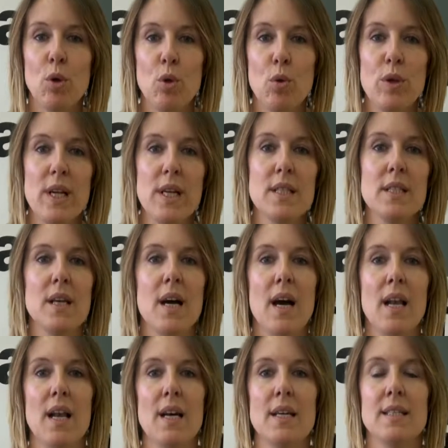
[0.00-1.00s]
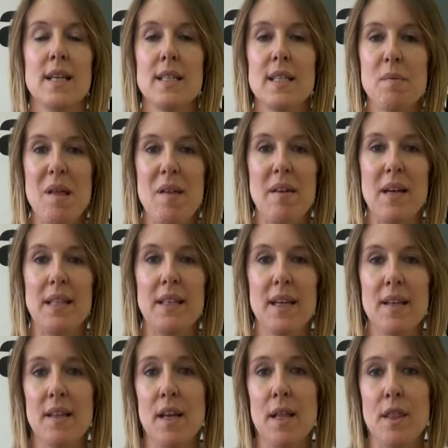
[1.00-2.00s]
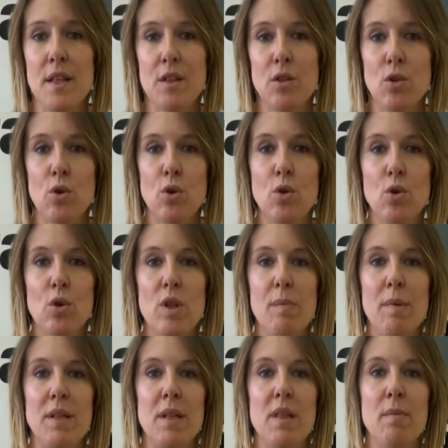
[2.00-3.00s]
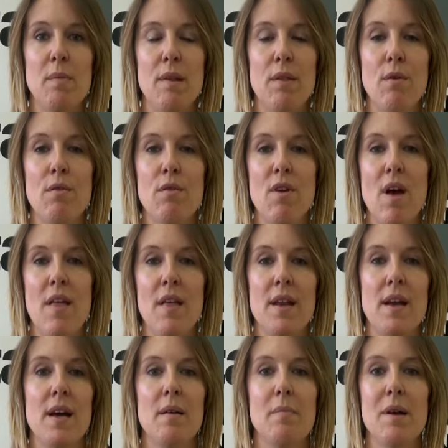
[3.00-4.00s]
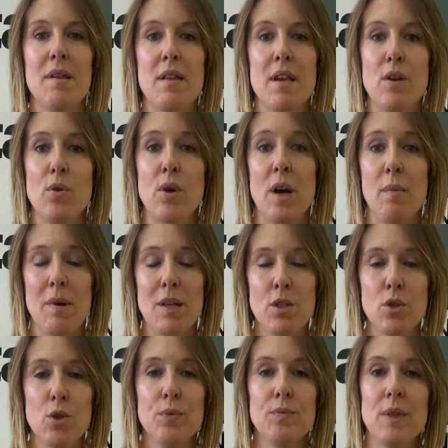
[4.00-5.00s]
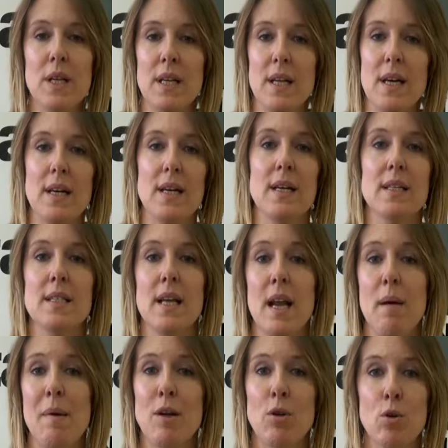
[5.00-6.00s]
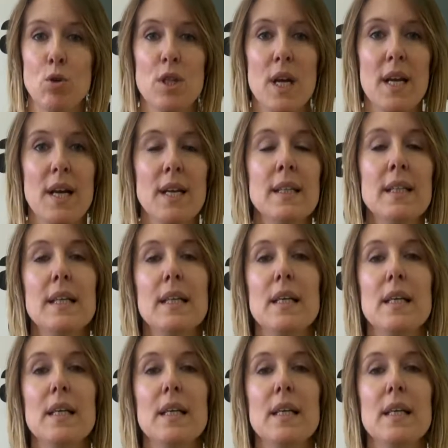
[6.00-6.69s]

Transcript: lunes, a las seis y media de la tarde, en el Centro de Participación Ciudadana Marcelino Camacho, en la Sala Marcosana,